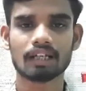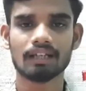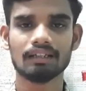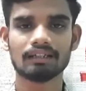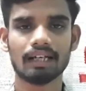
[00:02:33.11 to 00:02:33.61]

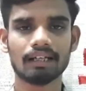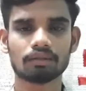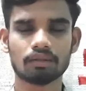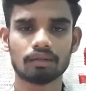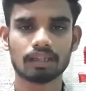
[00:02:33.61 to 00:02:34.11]
அல்லது
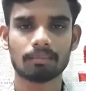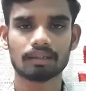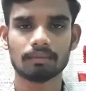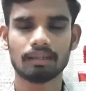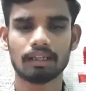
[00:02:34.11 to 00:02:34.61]
தண்ணியில் தொட்டு
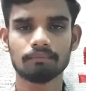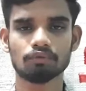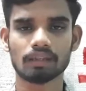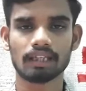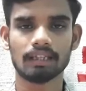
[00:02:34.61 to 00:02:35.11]
சாப்பிட்றது அப்படின்னாலும்
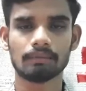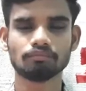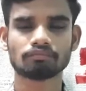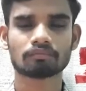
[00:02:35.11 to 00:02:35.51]
ஓகே தான்